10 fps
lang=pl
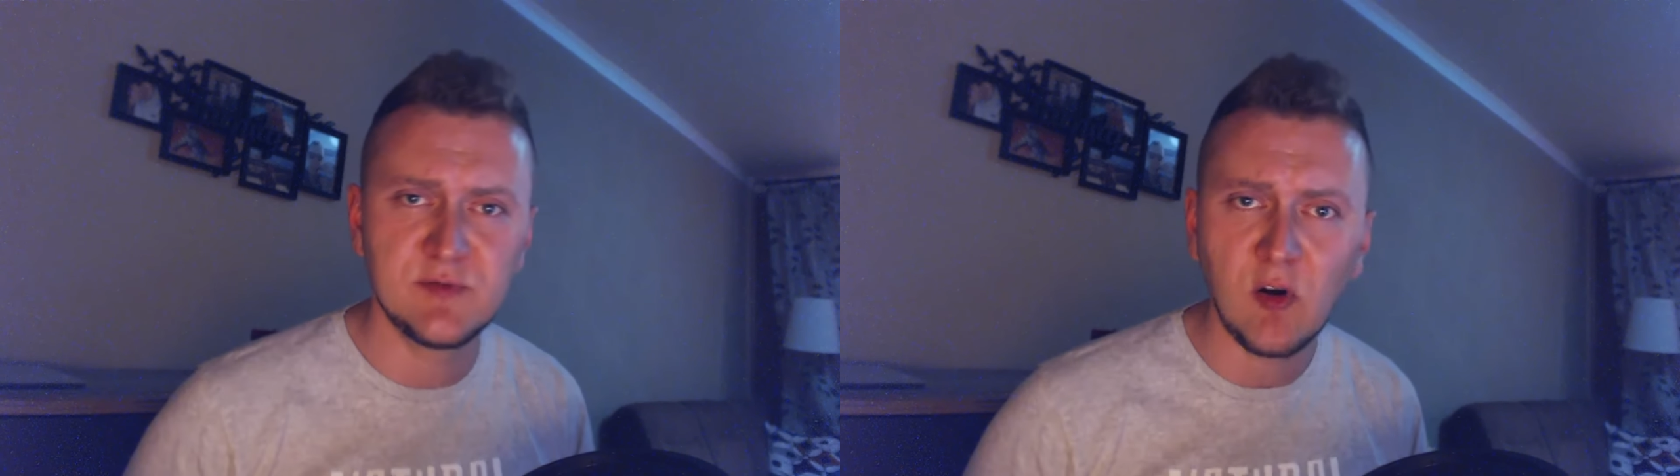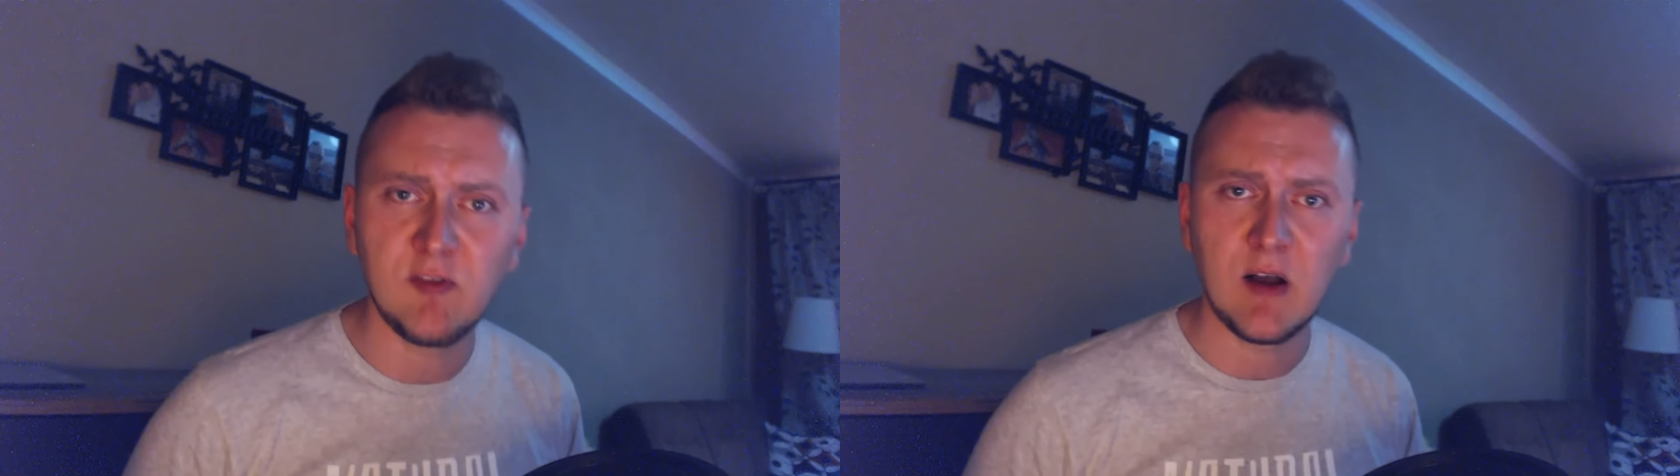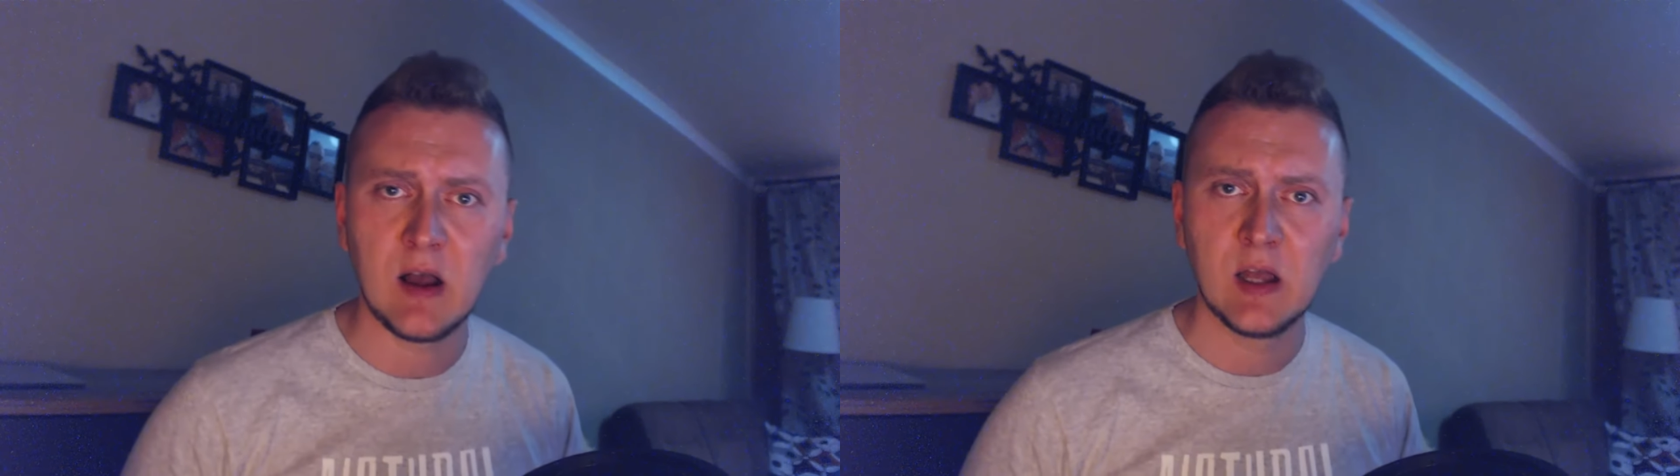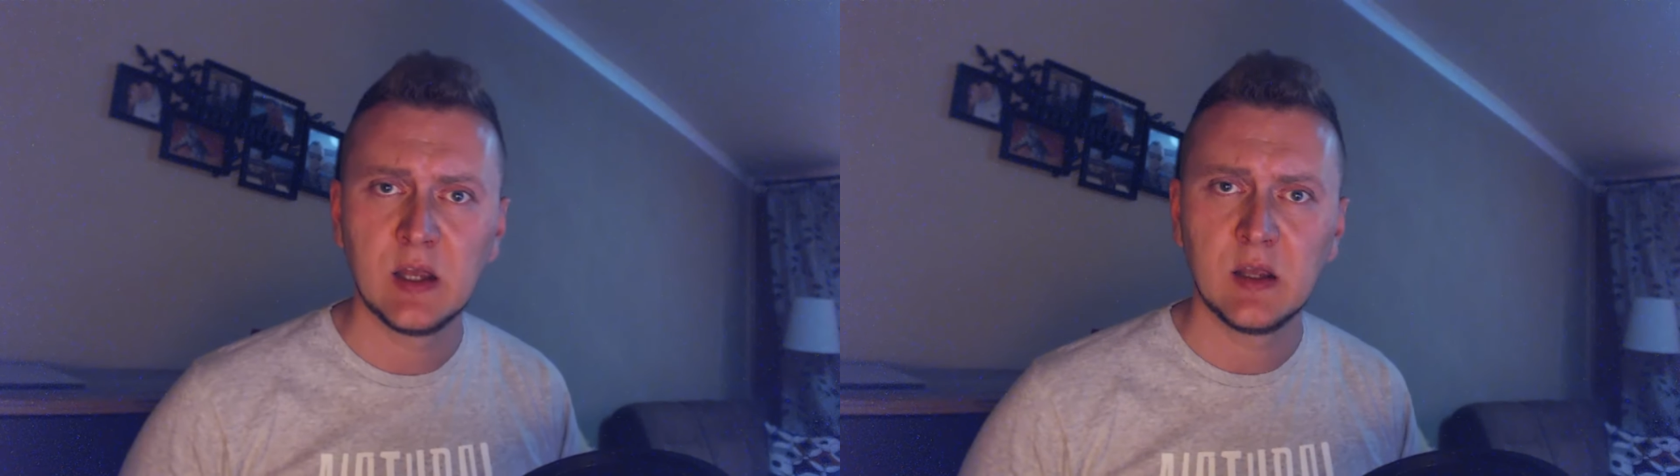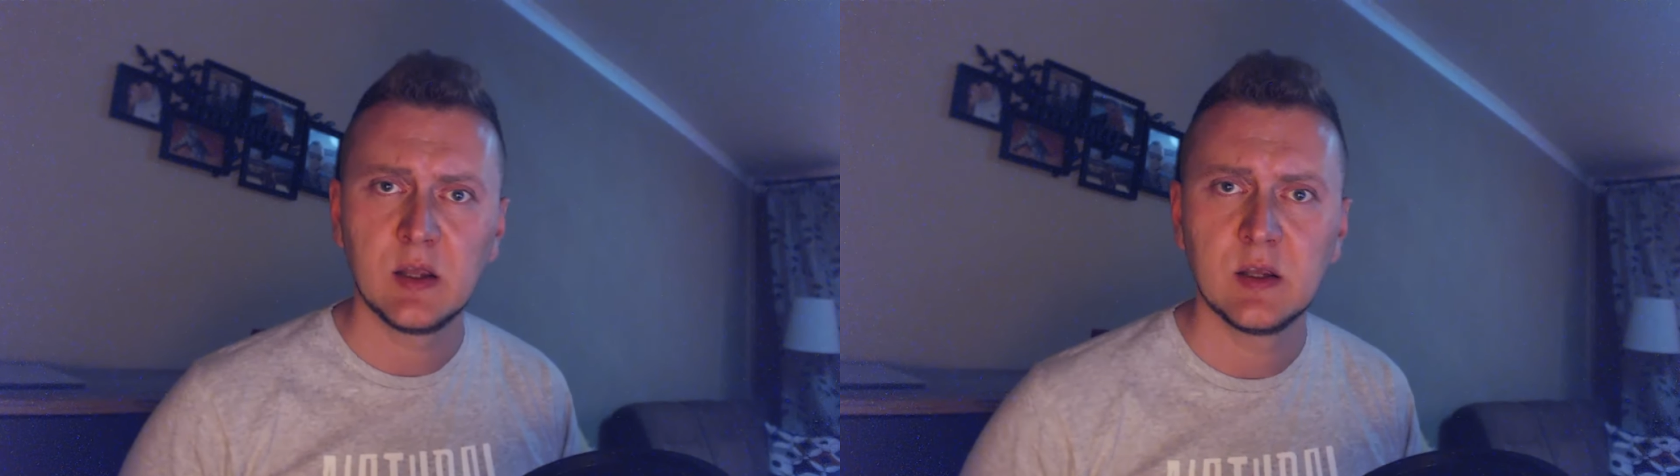WoWa,
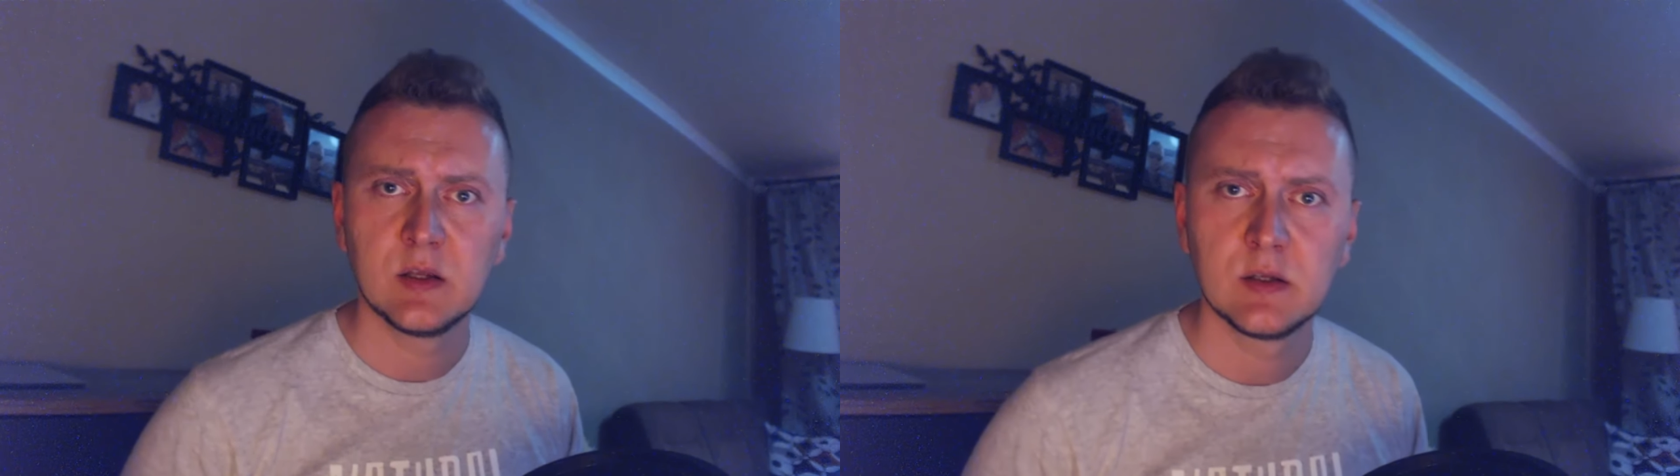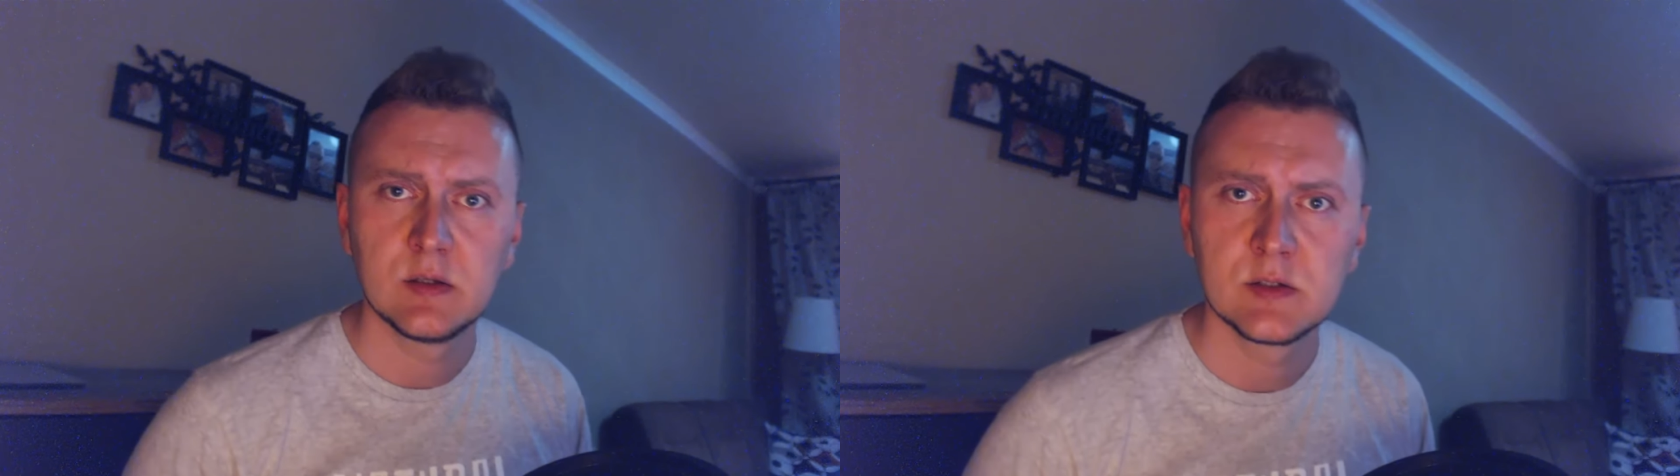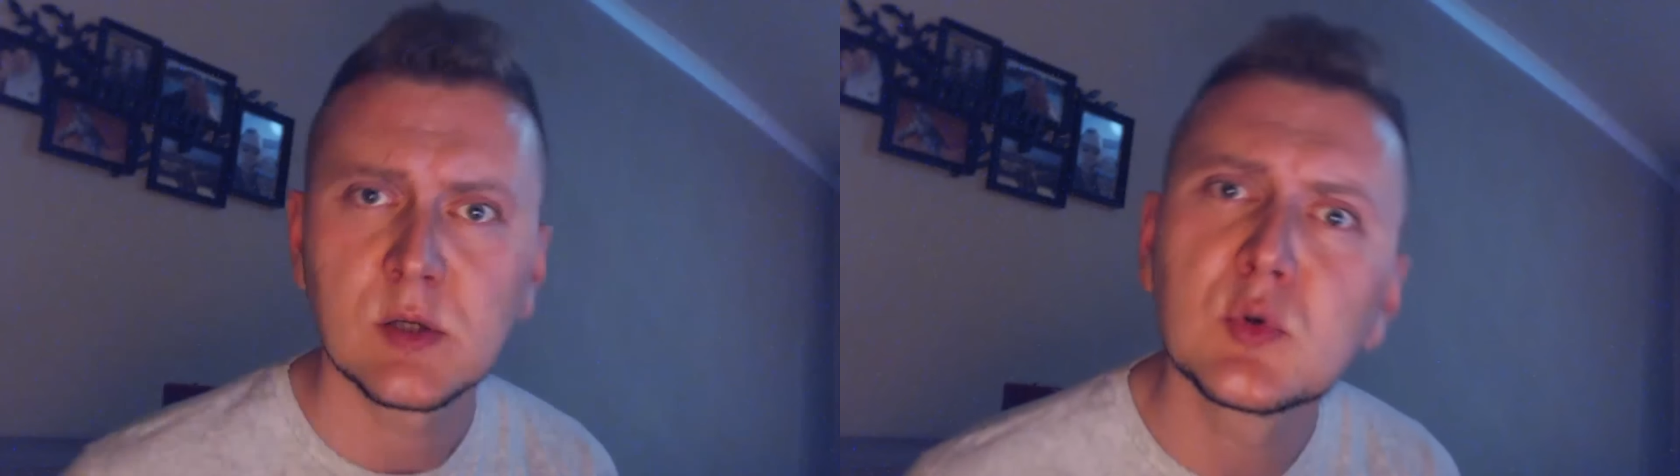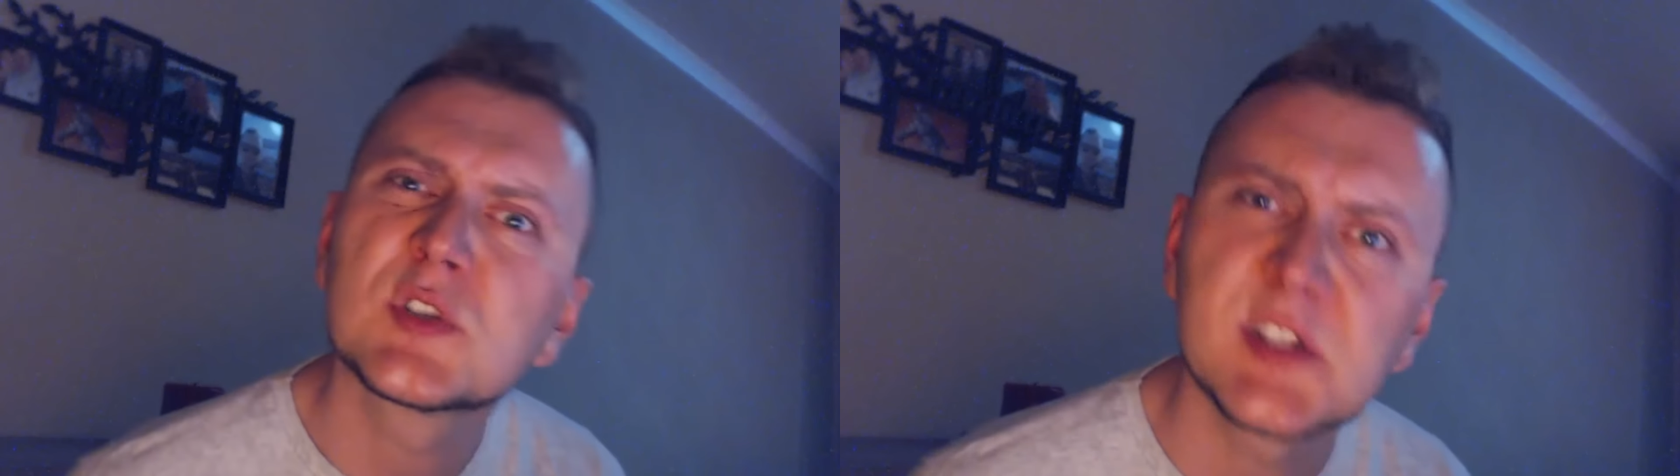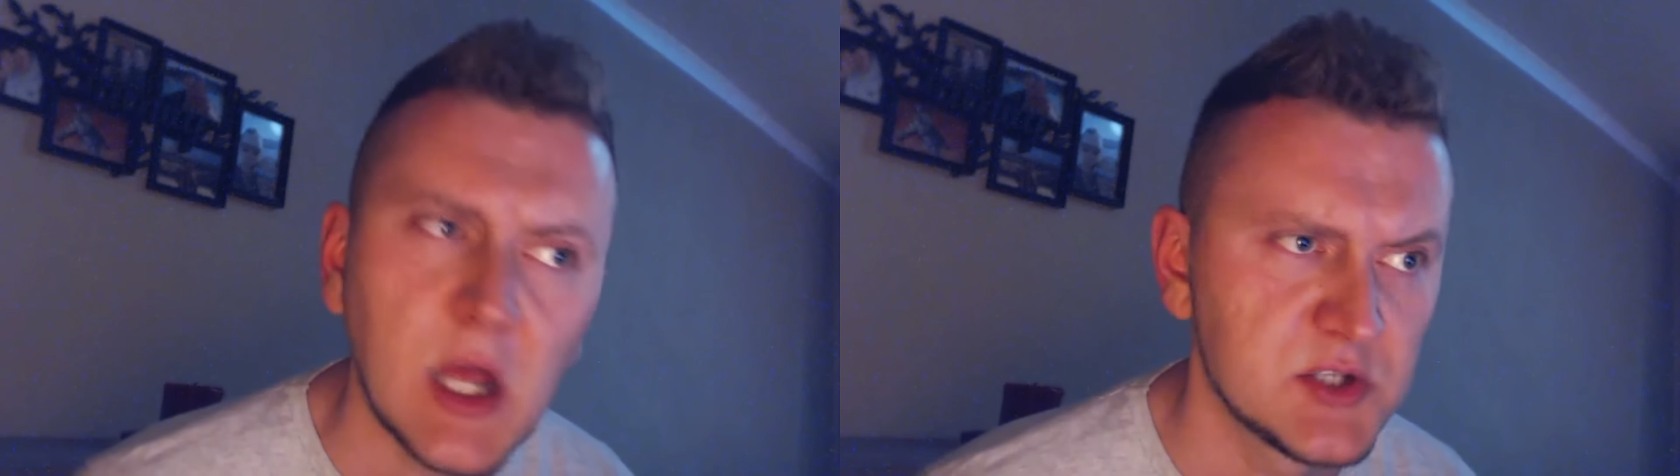są
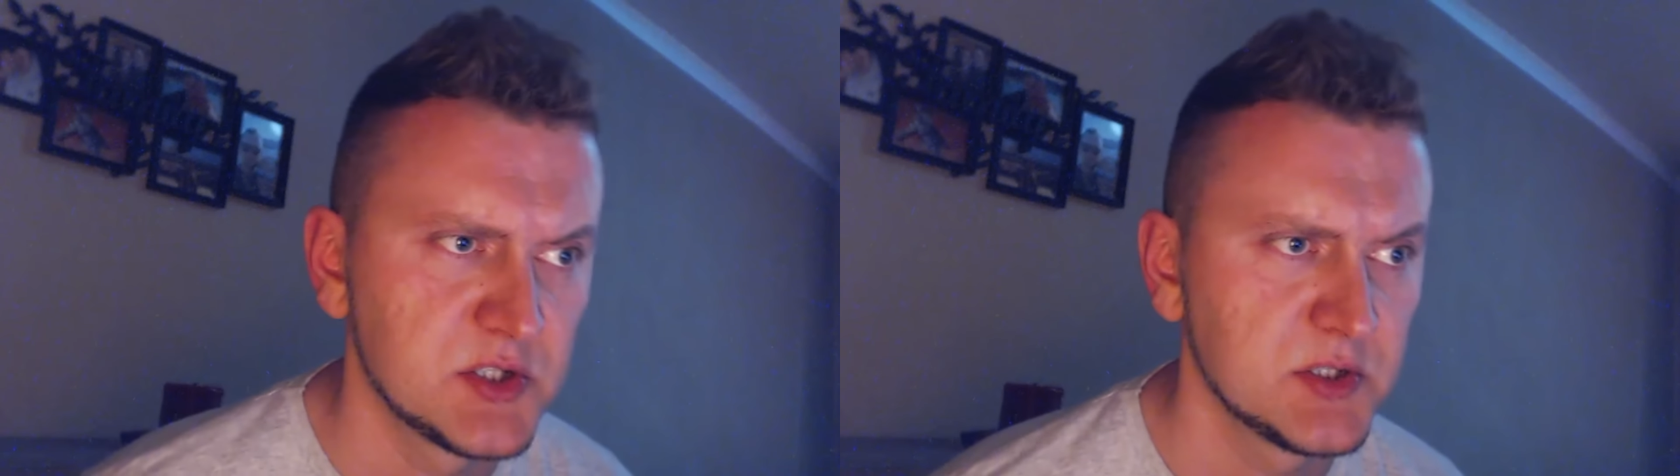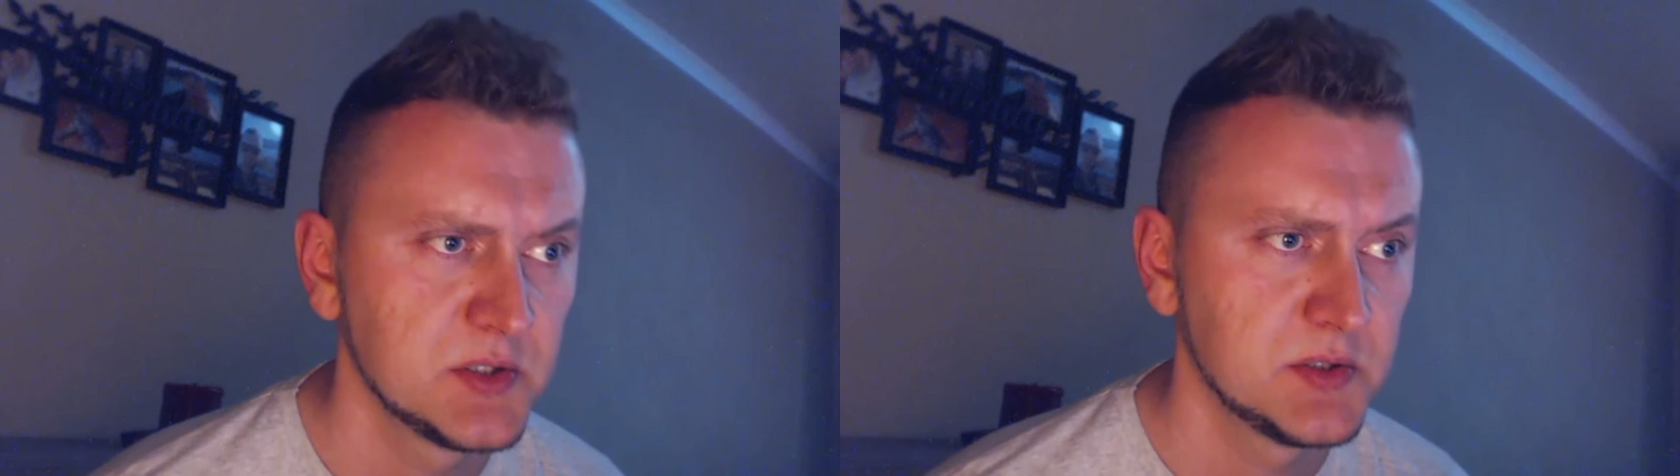już starzy.